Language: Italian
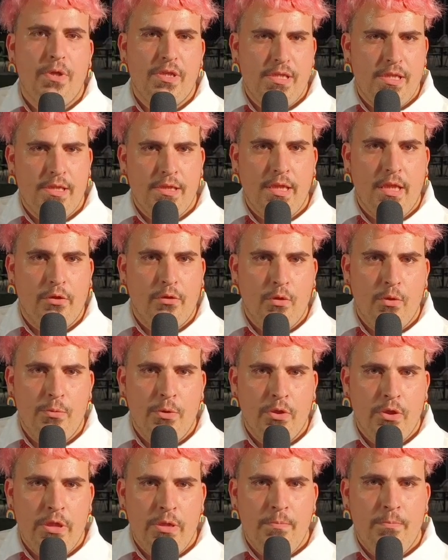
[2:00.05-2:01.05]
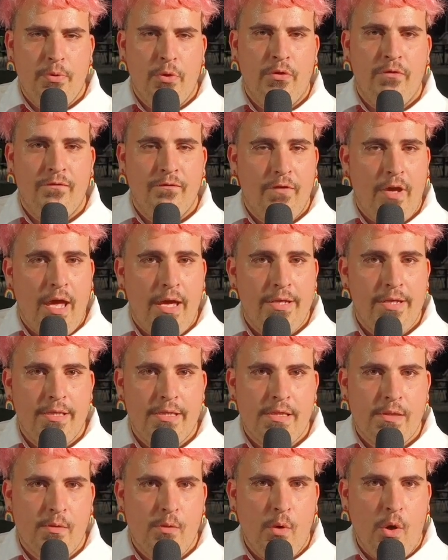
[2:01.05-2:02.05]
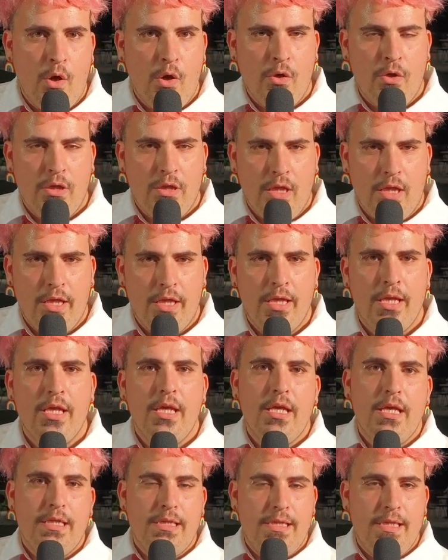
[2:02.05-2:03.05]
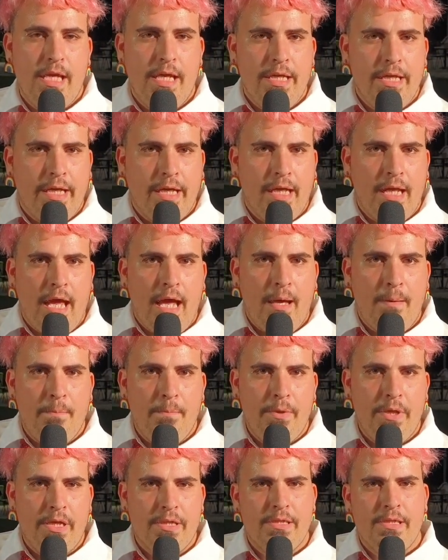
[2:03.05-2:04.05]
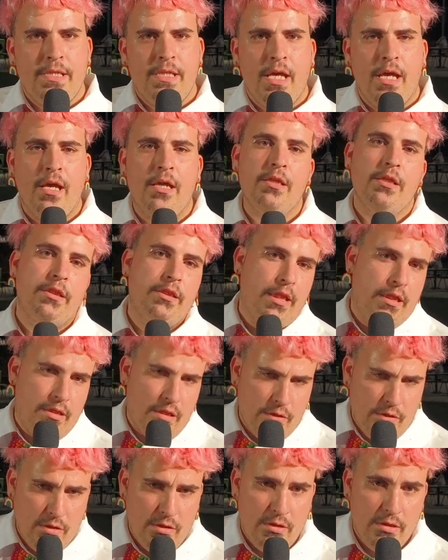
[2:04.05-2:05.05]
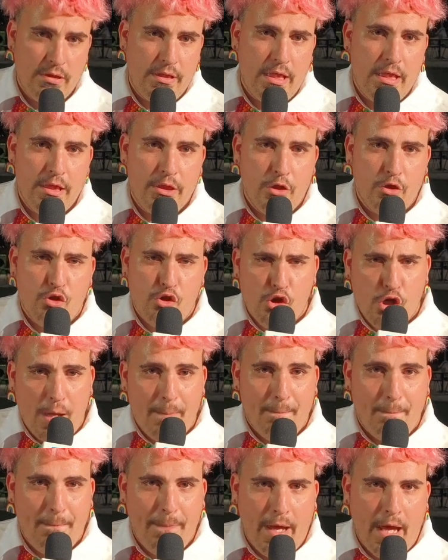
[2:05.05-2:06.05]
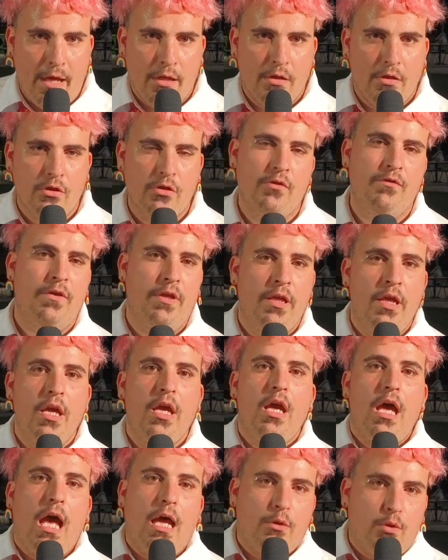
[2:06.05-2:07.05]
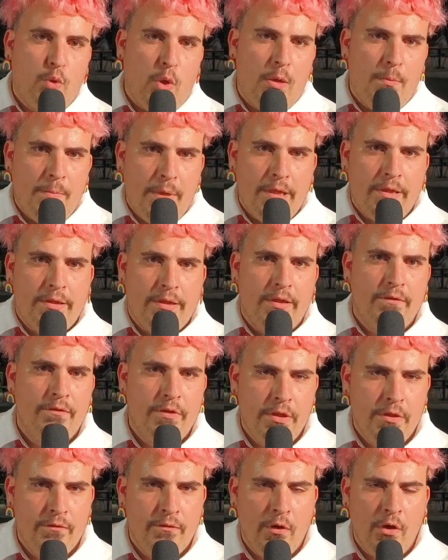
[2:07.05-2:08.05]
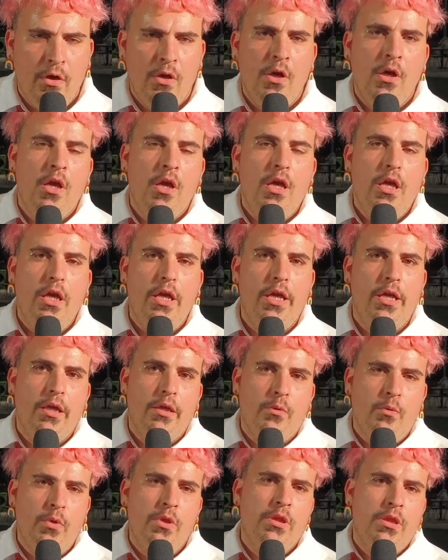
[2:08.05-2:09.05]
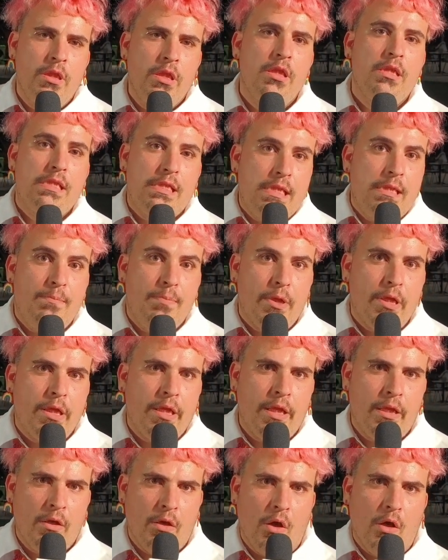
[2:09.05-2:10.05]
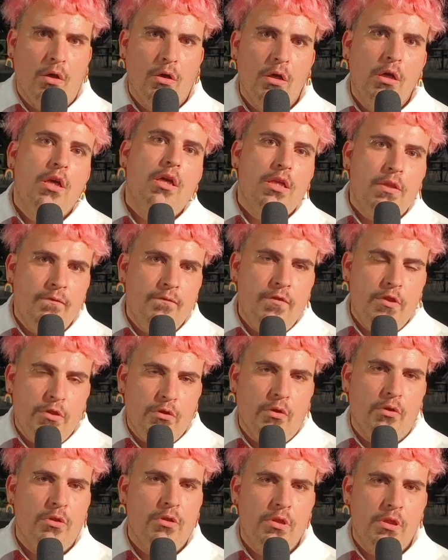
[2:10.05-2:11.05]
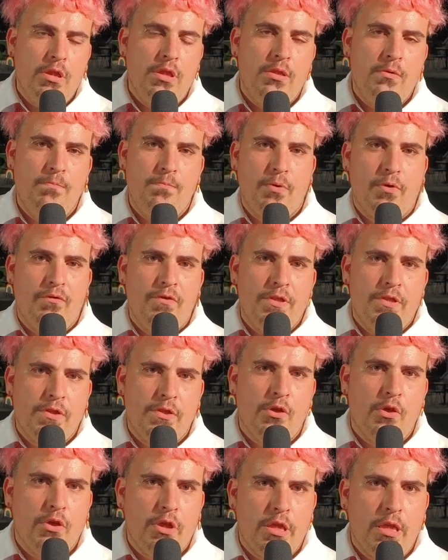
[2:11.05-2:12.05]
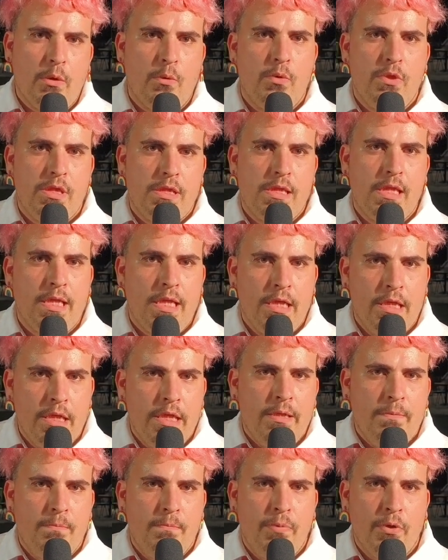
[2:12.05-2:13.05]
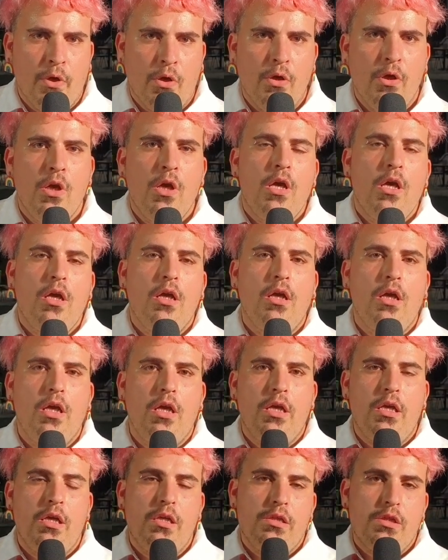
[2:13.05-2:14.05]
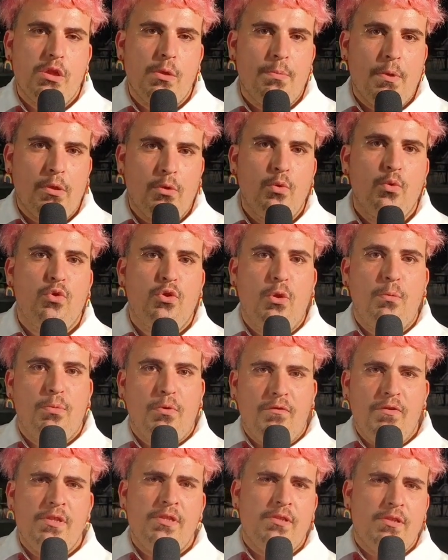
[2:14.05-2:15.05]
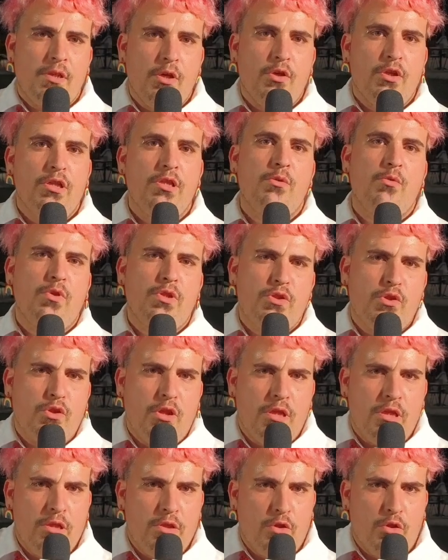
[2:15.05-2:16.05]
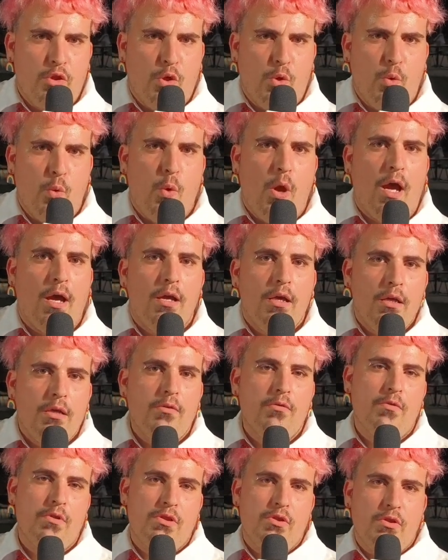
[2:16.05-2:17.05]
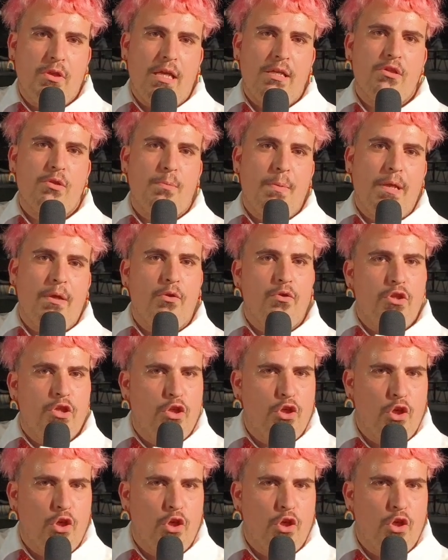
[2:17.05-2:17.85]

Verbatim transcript: presentato il mio libro in varie scuole, sia in Calabria sia in, ter in territorio campano dove attualmente vivo e eh, quindi sì perché no invito i professori ad acquistare il libro eh, soprattutto i professori di questo territorio qua in questo caso parlo di